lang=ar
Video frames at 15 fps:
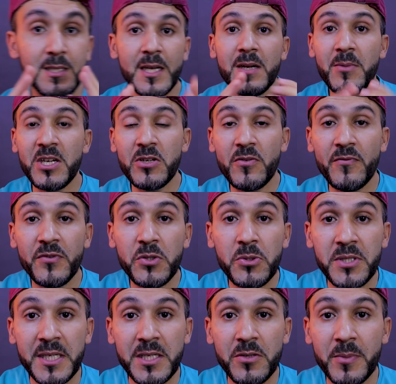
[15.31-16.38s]
السلام عليكم فيديو
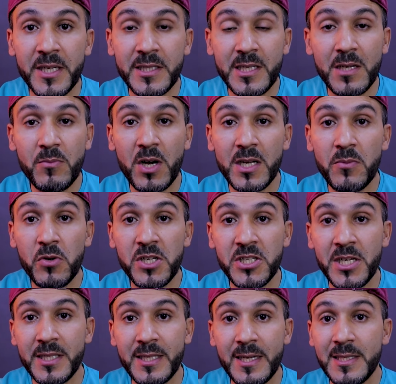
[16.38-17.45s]
تاع اليوم راح نتكلموا على
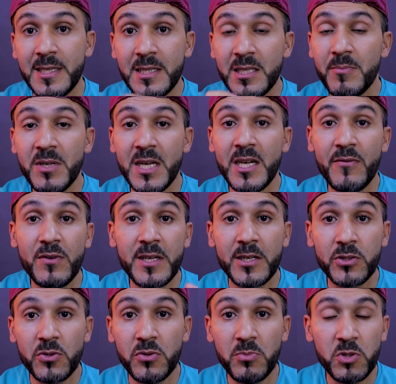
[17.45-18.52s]
معالجات رايزن 8000 اللي راح
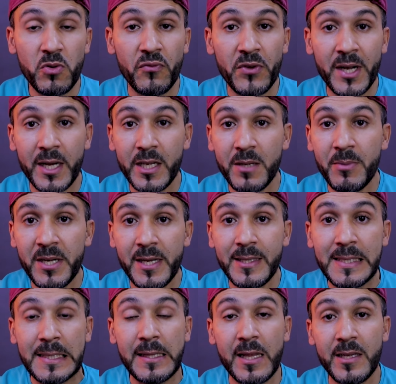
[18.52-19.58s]
تكون متوفره قريبا
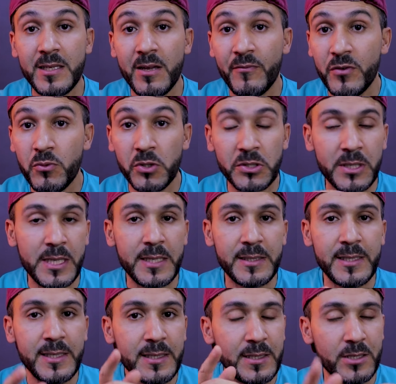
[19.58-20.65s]
هذه الايام في
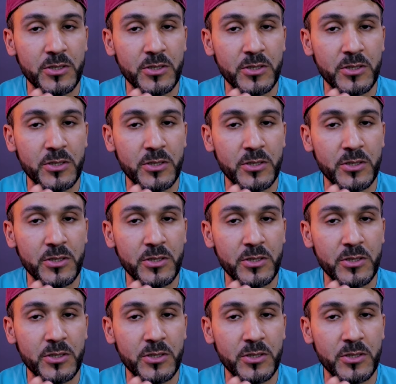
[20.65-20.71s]
31